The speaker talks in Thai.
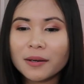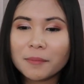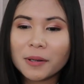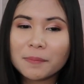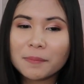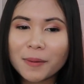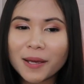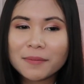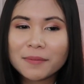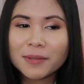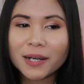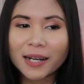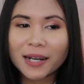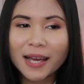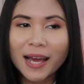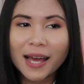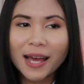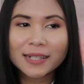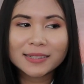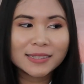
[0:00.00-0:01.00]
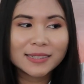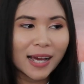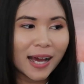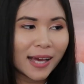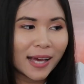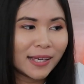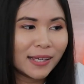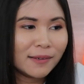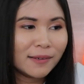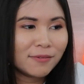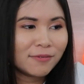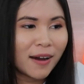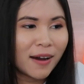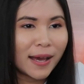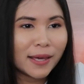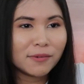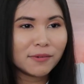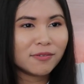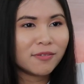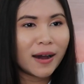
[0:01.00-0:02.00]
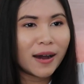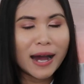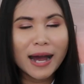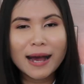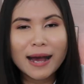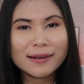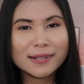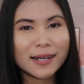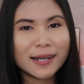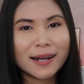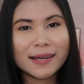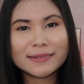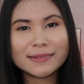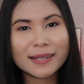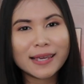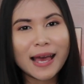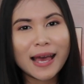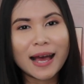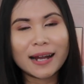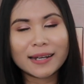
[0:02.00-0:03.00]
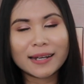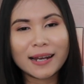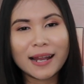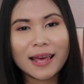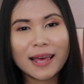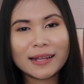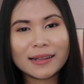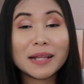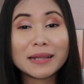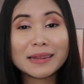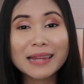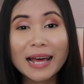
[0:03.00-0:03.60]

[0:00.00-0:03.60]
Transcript: มันเป็นเหมือนการใช้ไฟฟ้าหรืออะไรสักอย่างเนี่ยแหละ